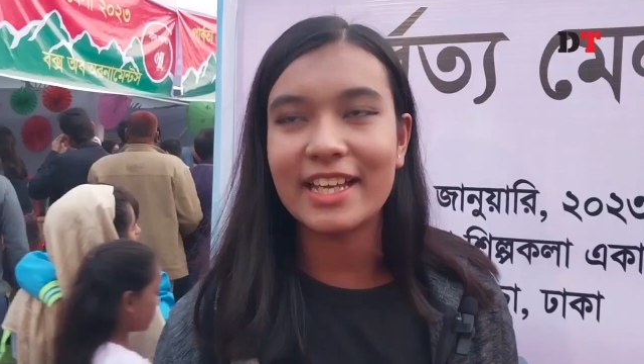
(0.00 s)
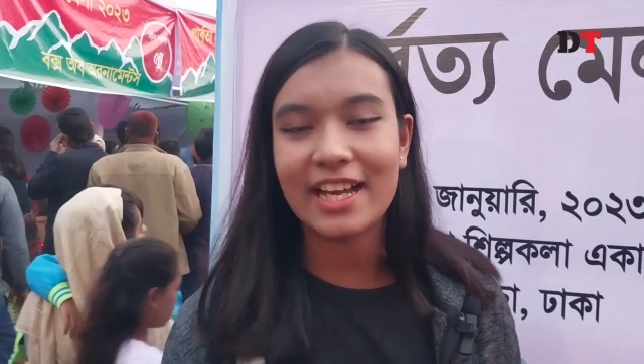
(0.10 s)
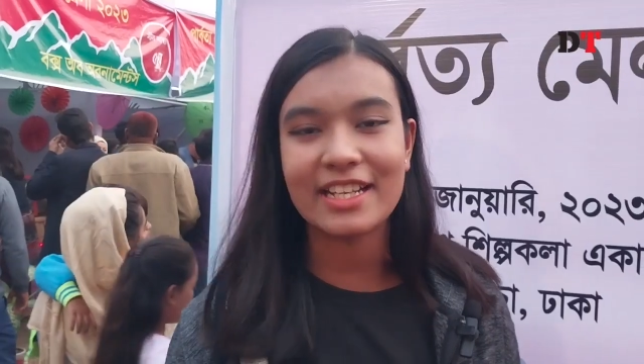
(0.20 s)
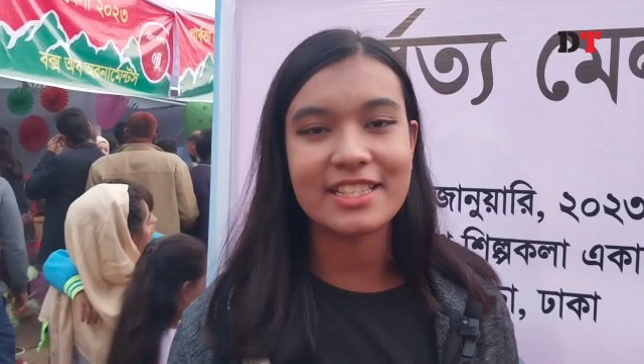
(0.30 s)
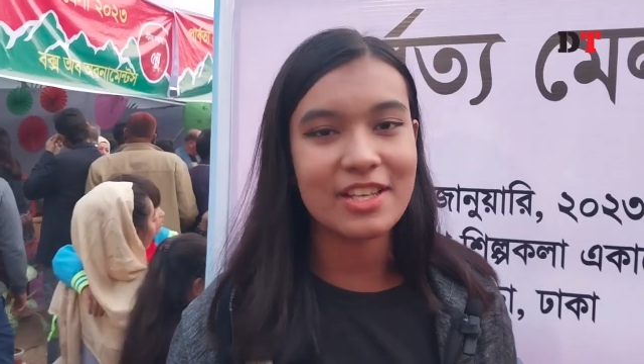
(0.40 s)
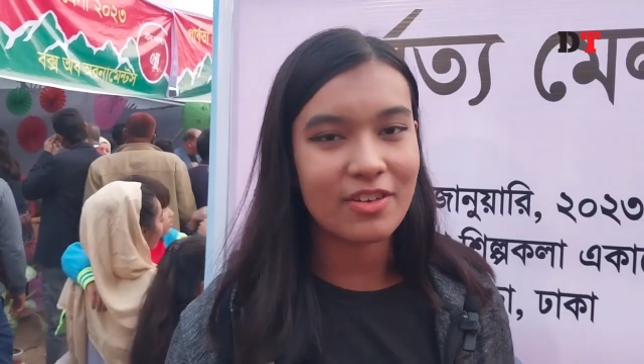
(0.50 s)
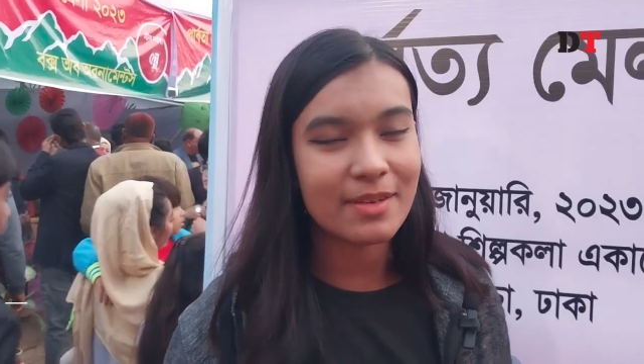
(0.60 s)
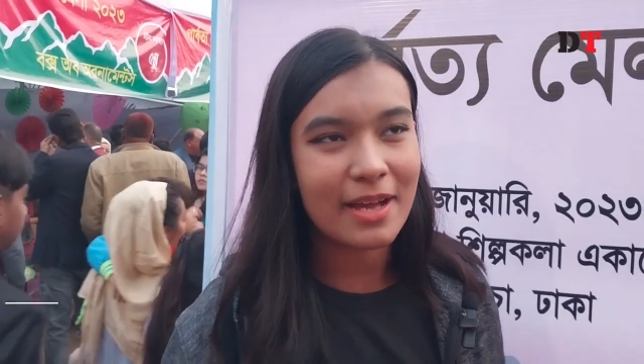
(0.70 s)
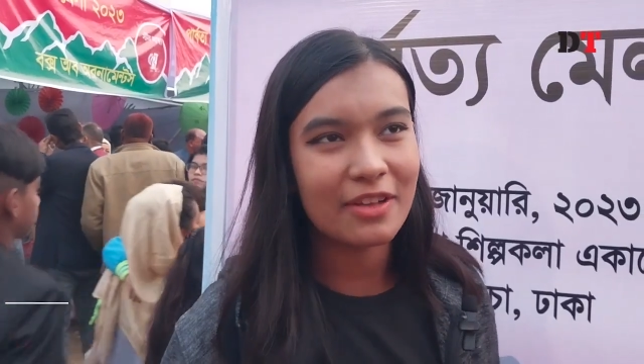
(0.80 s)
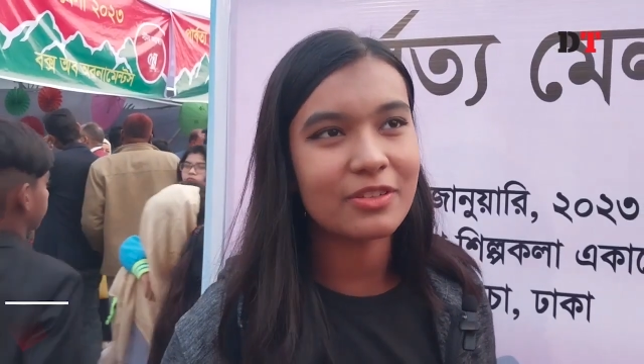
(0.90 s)
এখানে এসে
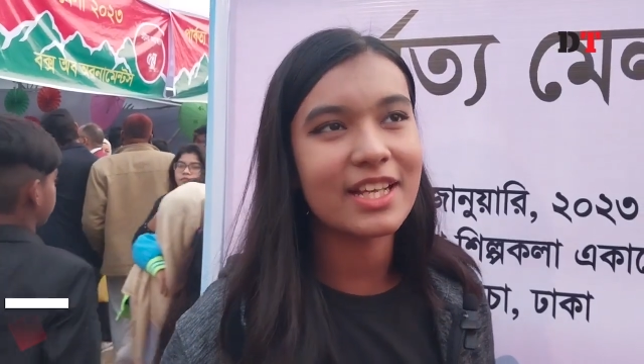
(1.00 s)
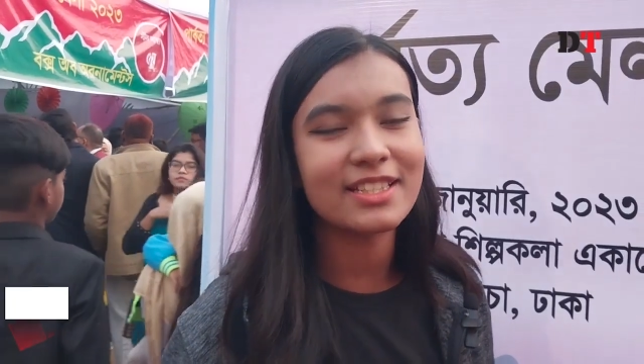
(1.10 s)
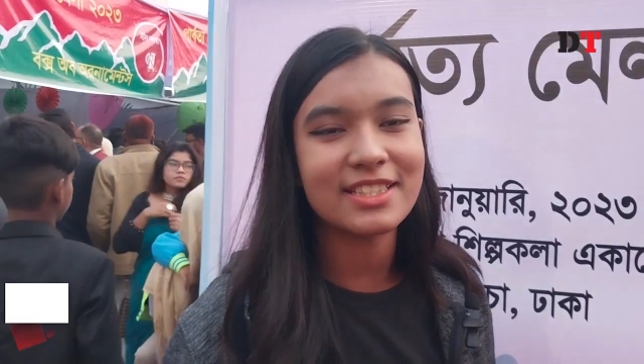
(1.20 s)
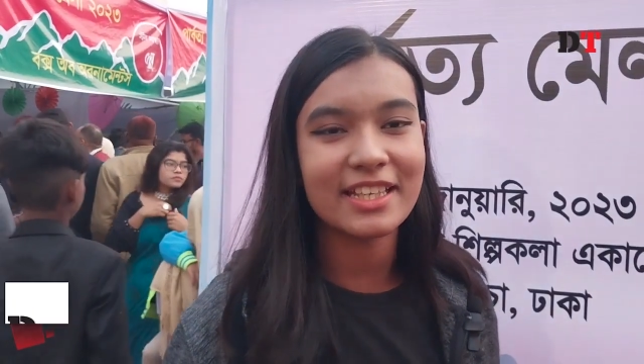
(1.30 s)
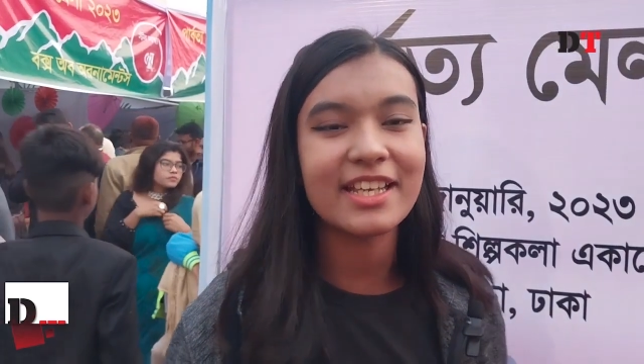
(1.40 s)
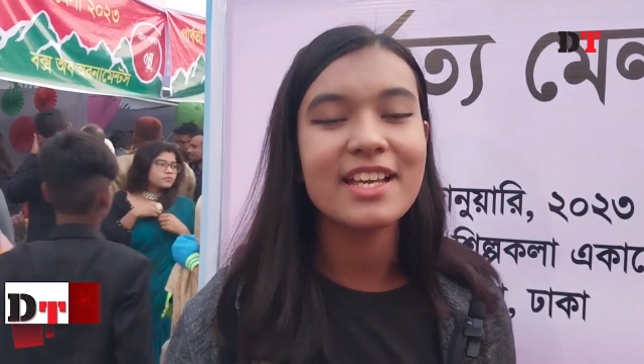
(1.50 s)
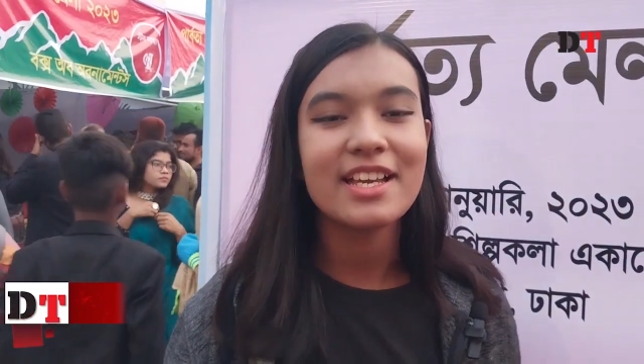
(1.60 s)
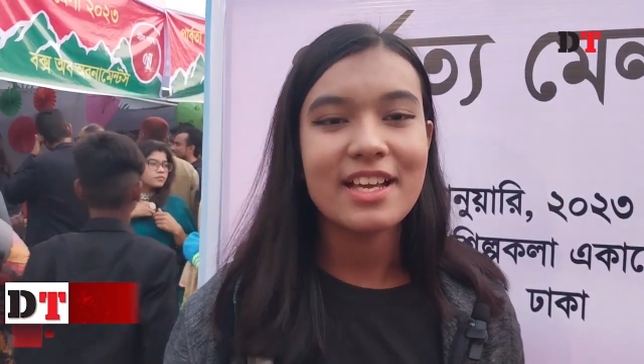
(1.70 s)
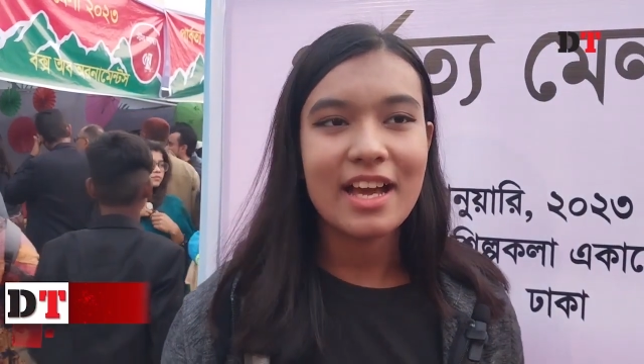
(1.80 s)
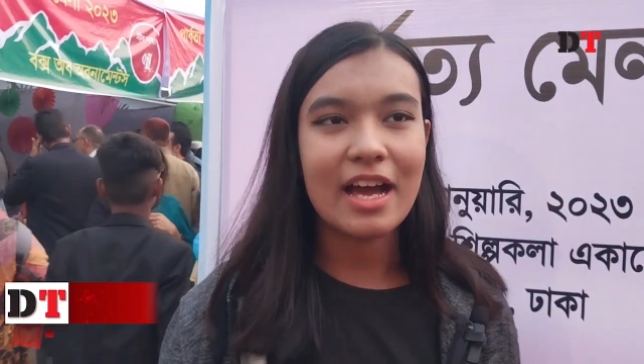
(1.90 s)
অনেক ভালো লাগছে
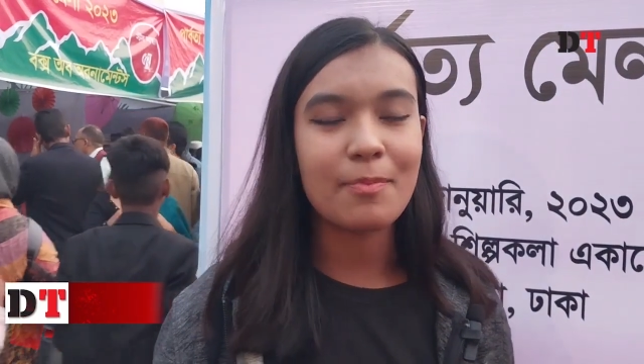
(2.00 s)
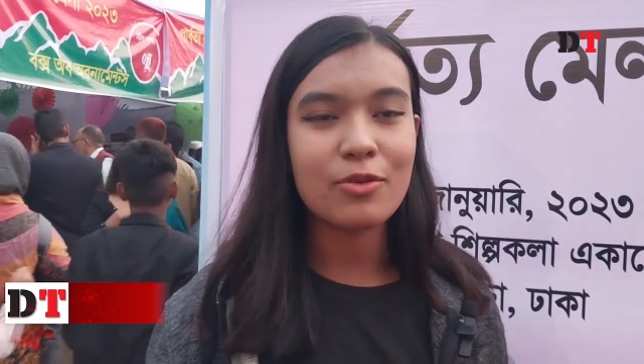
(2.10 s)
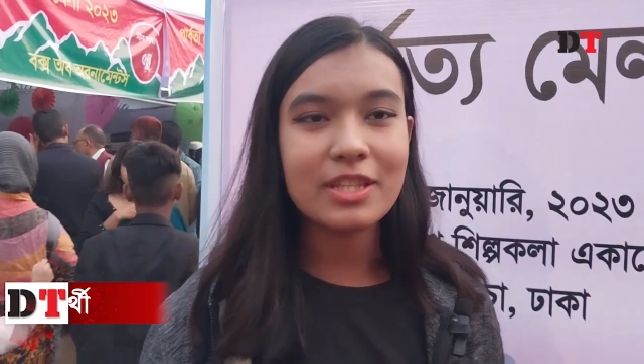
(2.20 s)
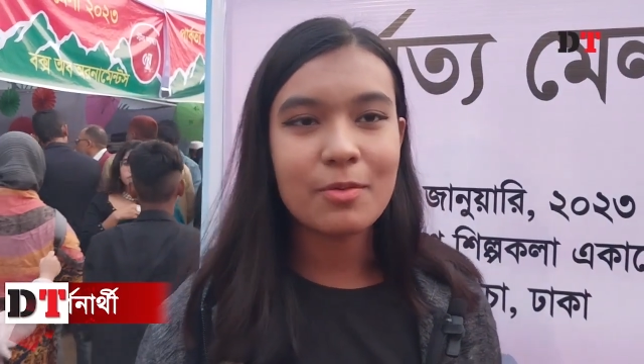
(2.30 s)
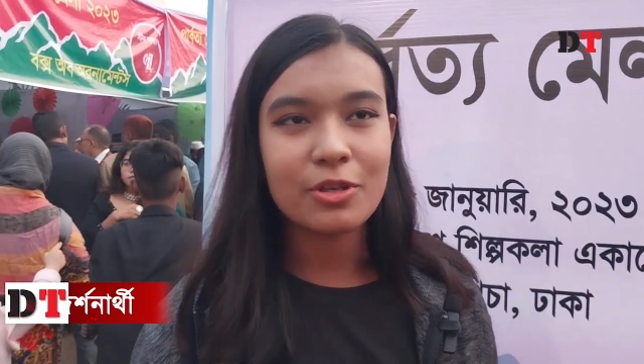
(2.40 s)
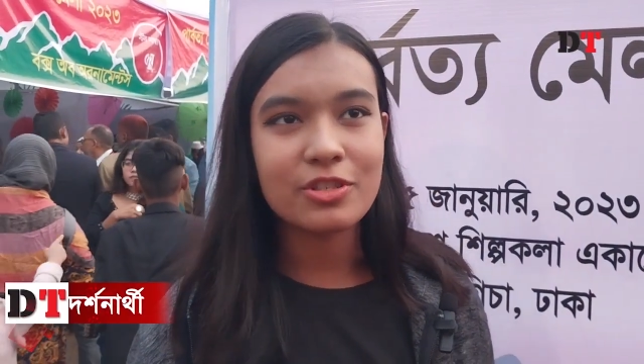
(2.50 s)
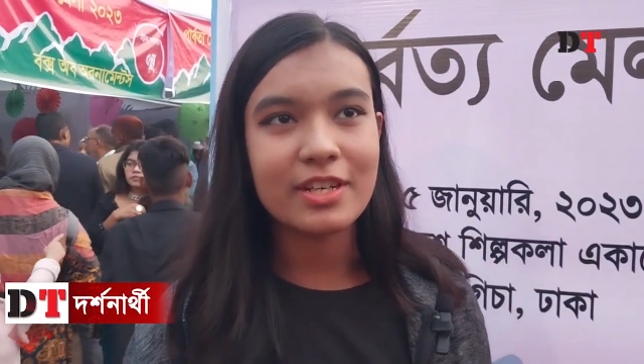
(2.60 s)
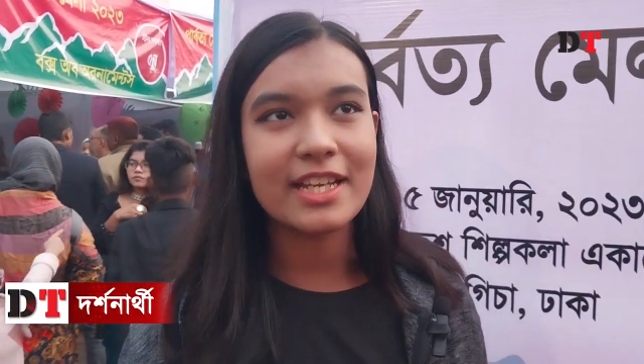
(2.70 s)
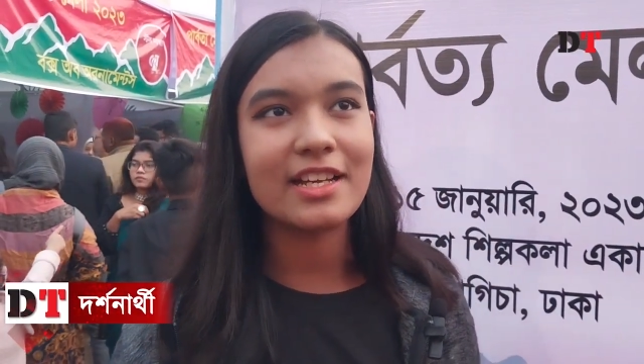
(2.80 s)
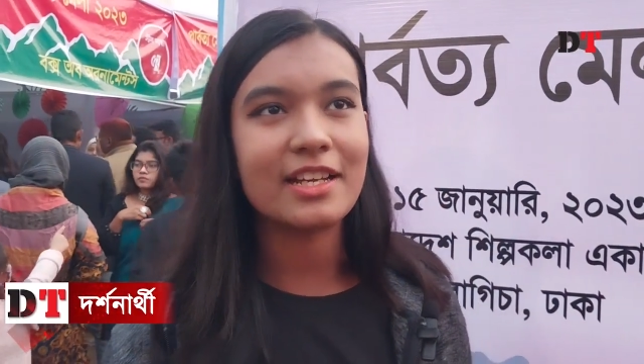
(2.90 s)
প্রতি
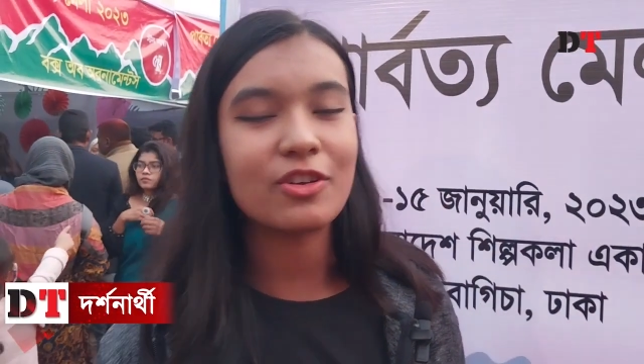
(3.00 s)
বছরই